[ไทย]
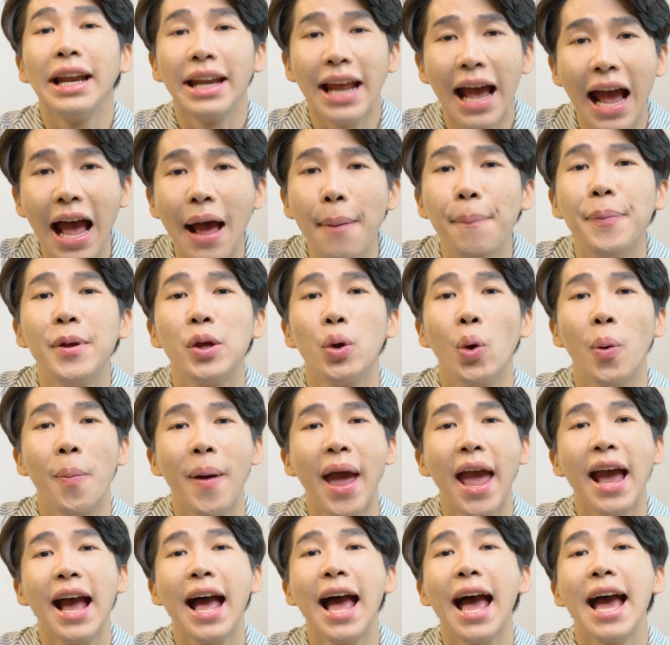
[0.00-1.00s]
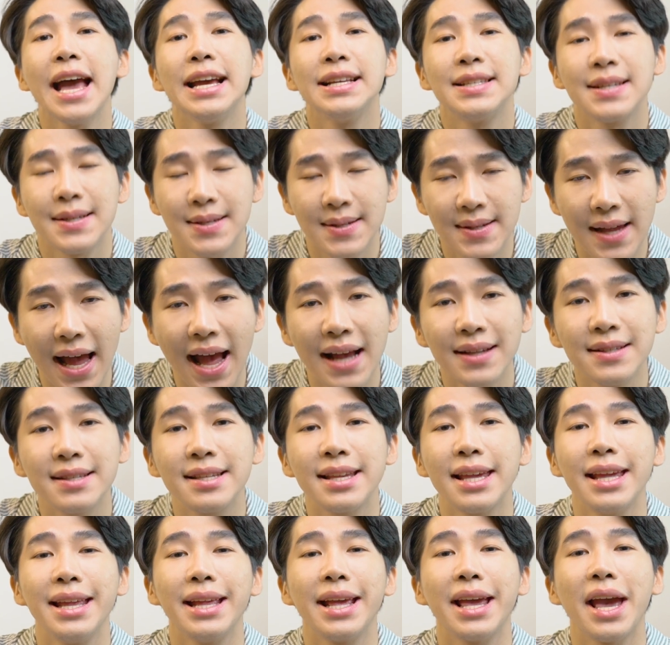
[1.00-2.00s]
ถ้าผิวแพ้ง่ายจะสร้างส
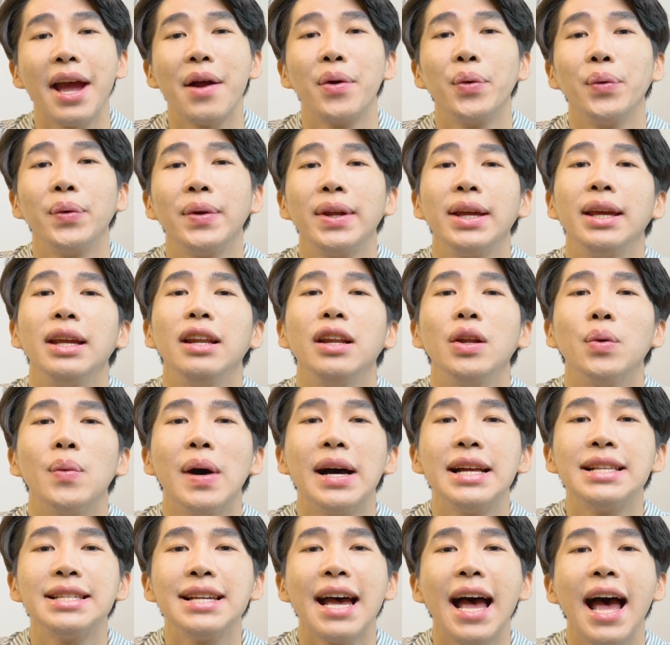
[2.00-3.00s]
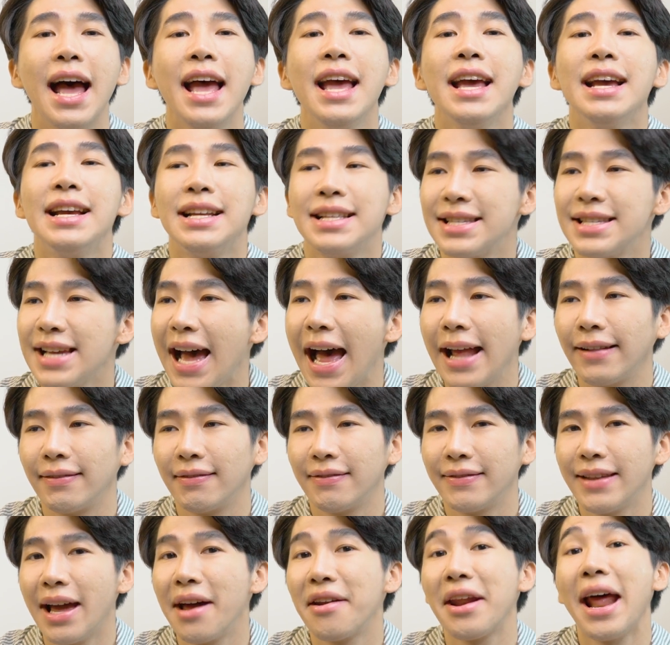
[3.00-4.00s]
กินแคร์รูทีนหรือว่าจะจัด
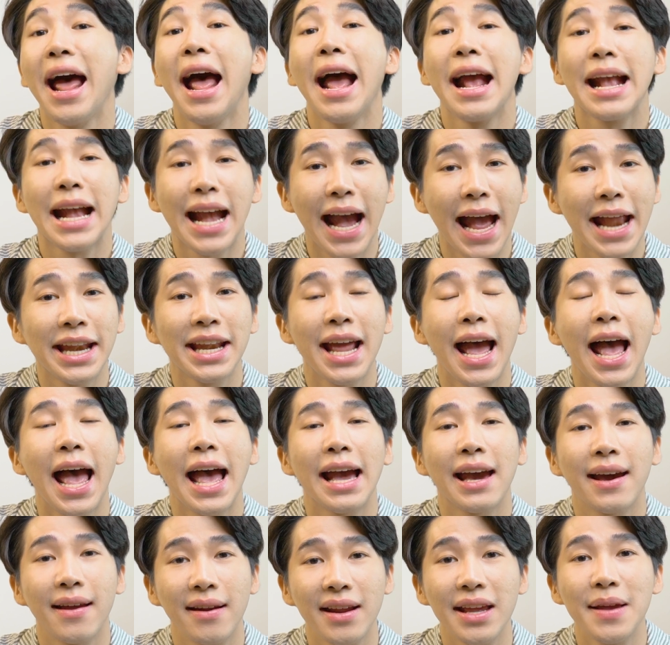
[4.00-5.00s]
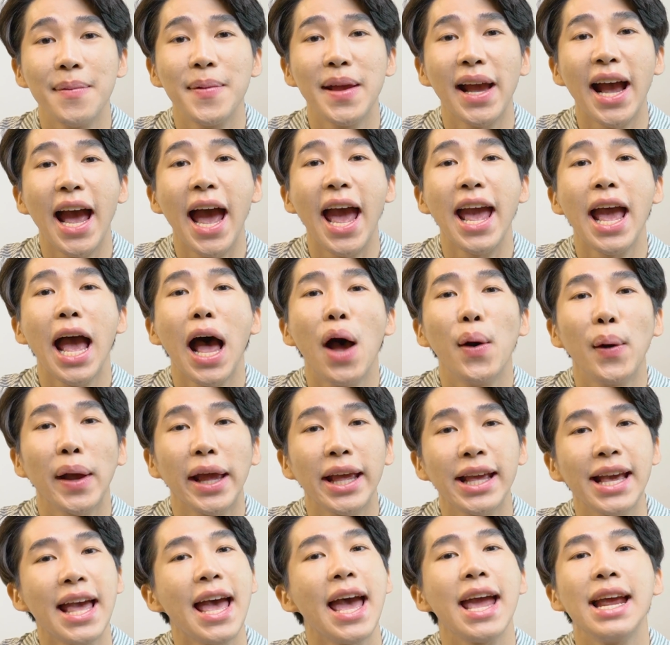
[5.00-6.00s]
ตารางการทาครีมยังไงเอา
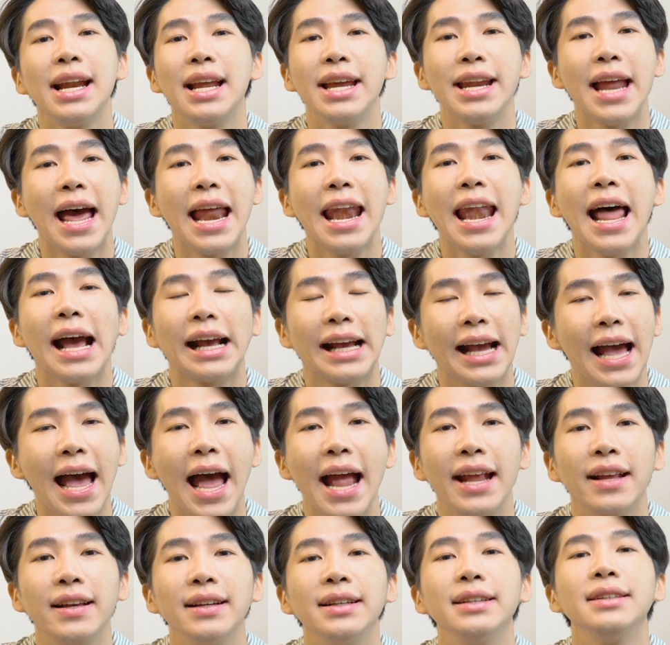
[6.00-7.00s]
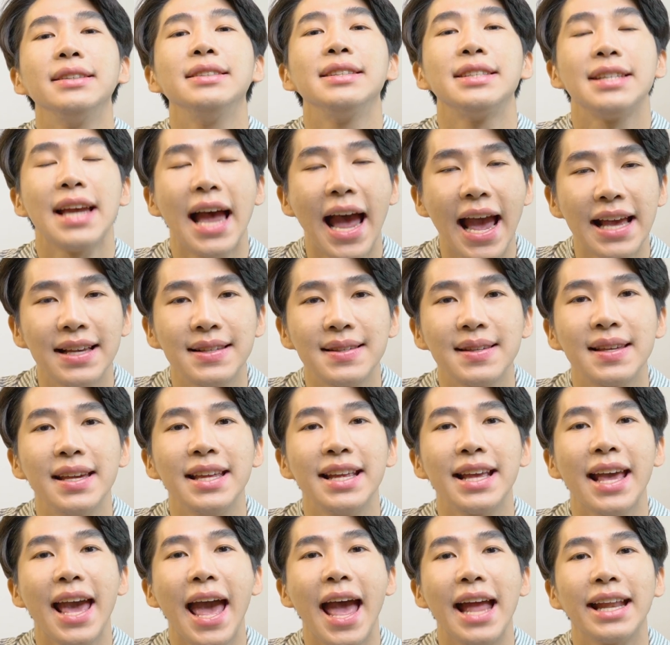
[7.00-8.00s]
ง่ายๆเลยนะหลักการก็คือใช้สกิ
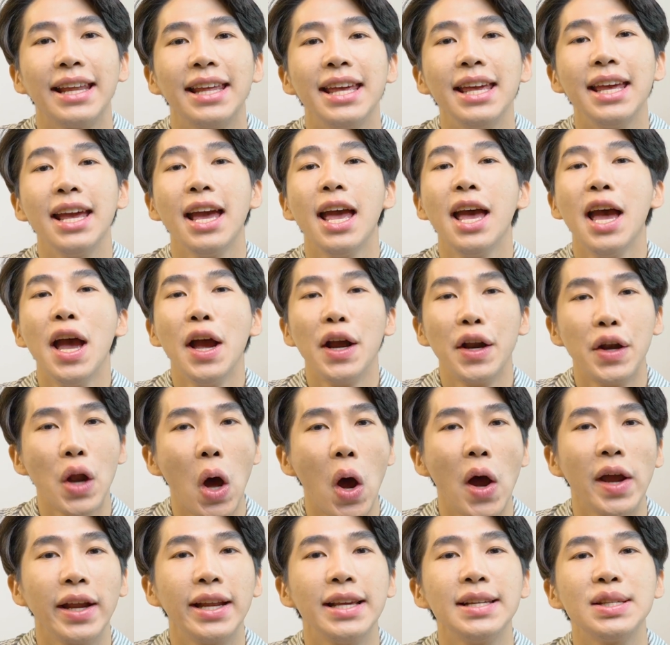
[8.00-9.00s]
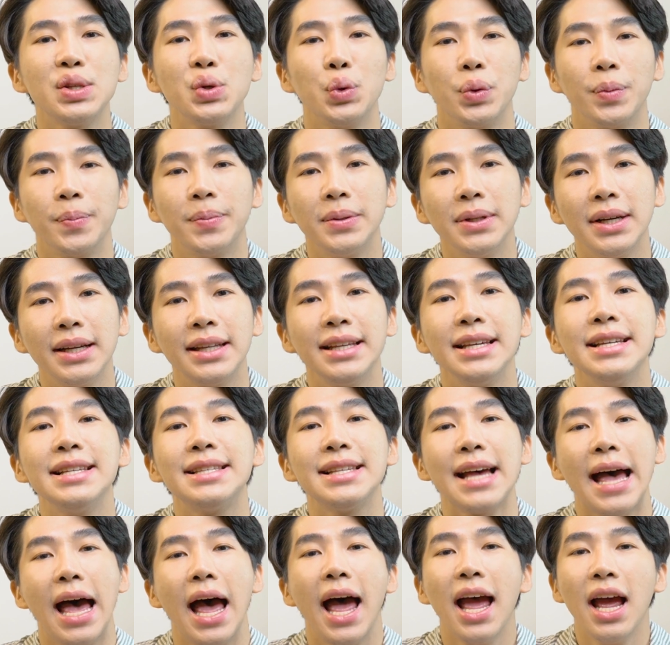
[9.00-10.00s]
นแคร์ที่น้อยที่สุดเพื่อที่
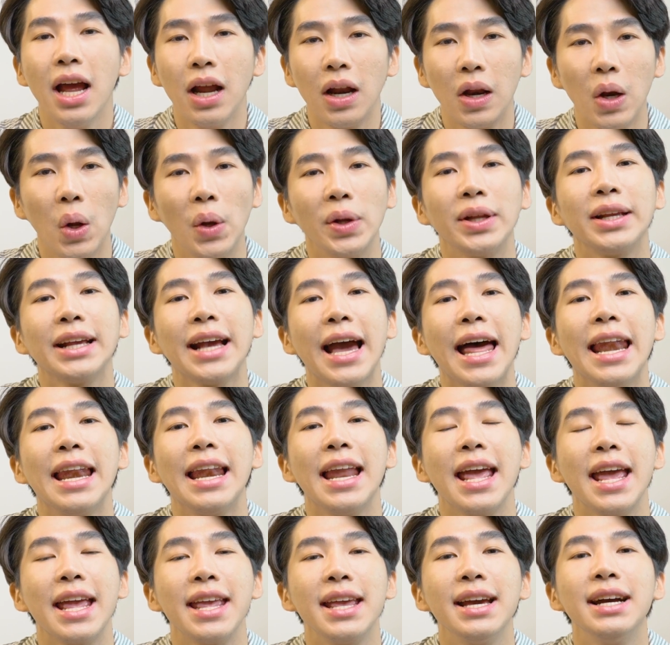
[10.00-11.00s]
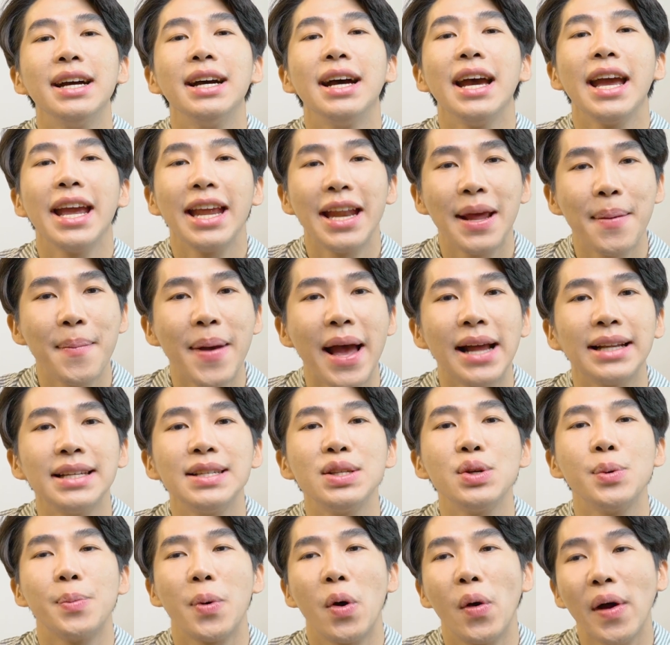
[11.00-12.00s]
จะลดการเลเยอร์ให้ได้มาก
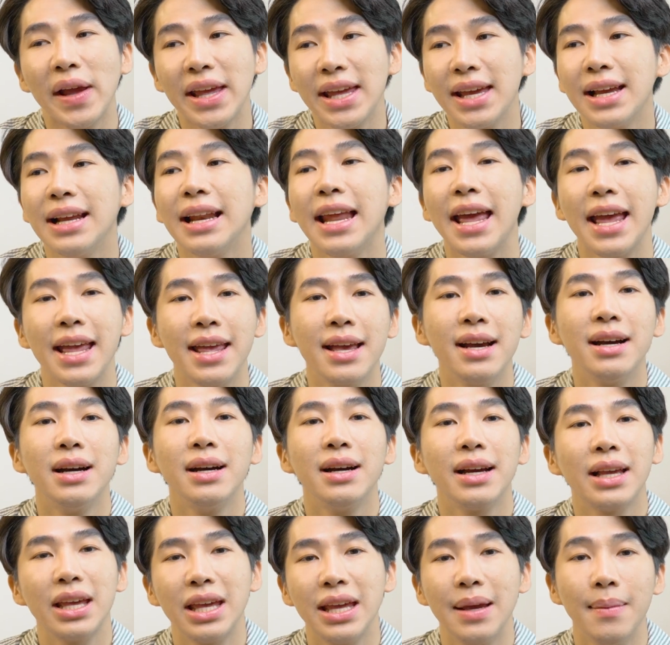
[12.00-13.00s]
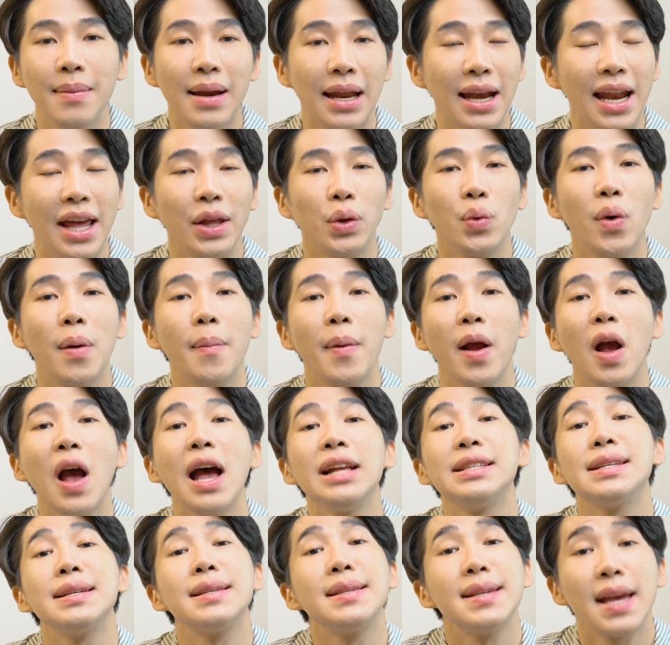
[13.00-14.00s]
ที่สุดเพราะยิ่งเลเยอร์ครีมหลายๆตัวมันก็
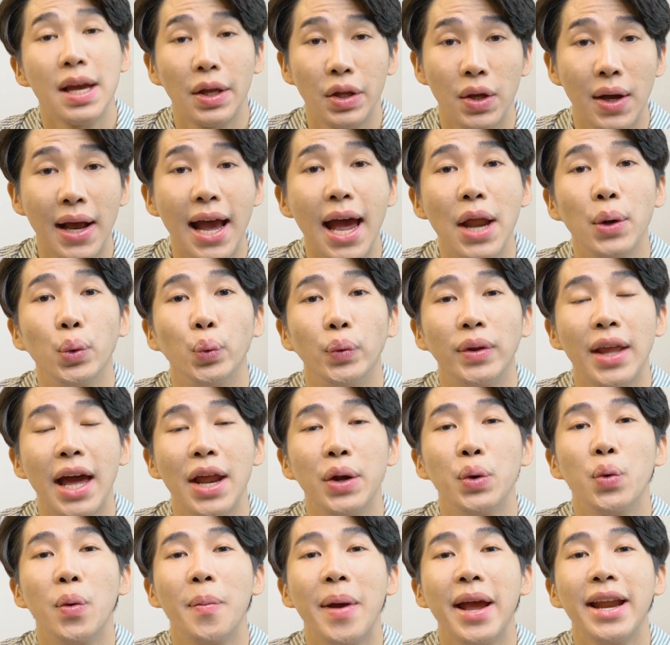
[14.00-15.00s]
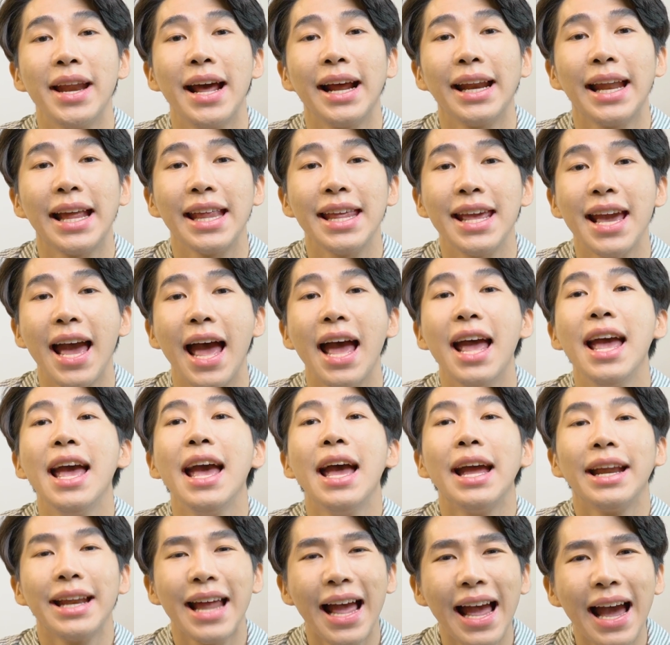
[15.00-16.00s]
จะเสี่ยงต่อการอุดตันถูกไหมดังนั้นเนี่ย
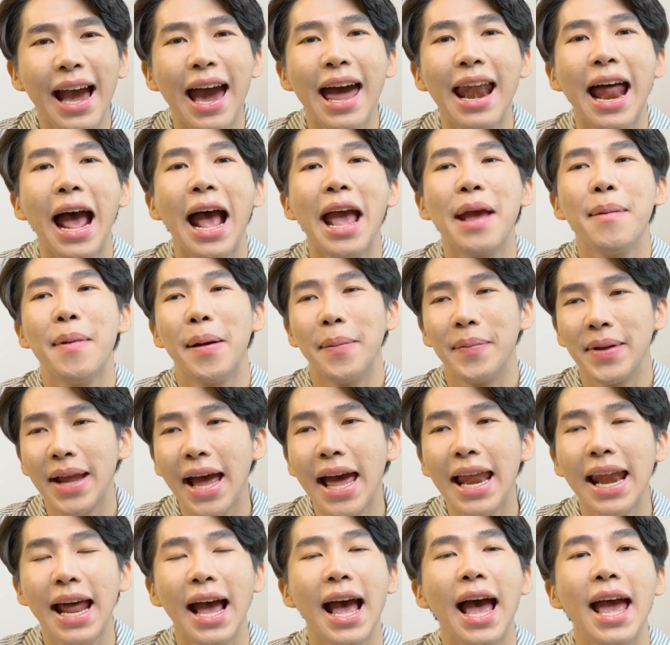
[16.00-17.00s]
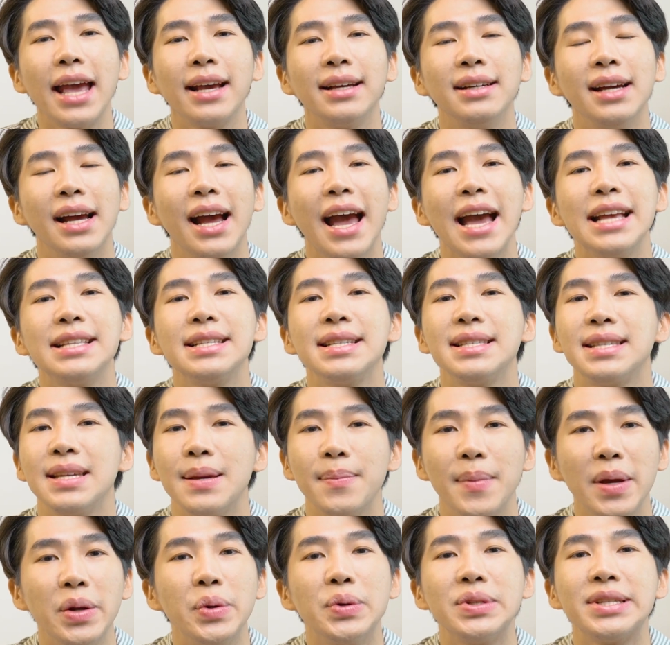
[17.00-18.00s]
ถ้าใครแบบหน้าระคายเคืองง่ายจริ
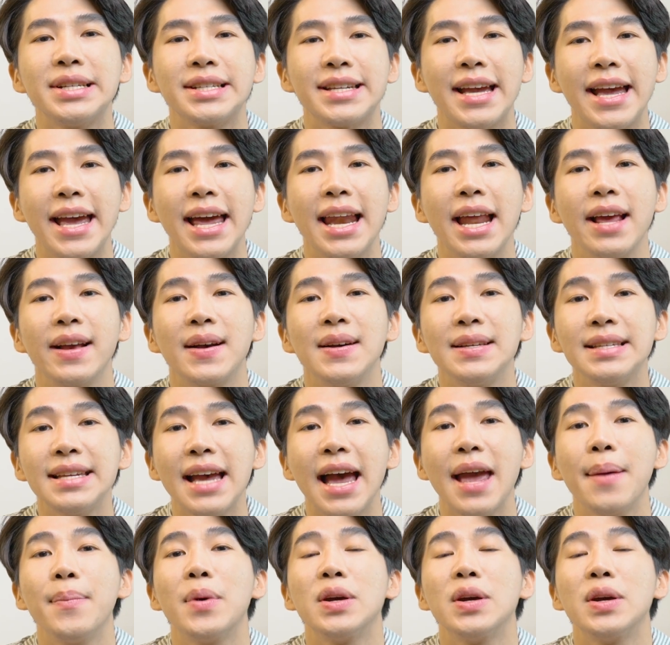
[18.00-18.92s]
งๆไม่รู้จะใช้อะไรก็ใช้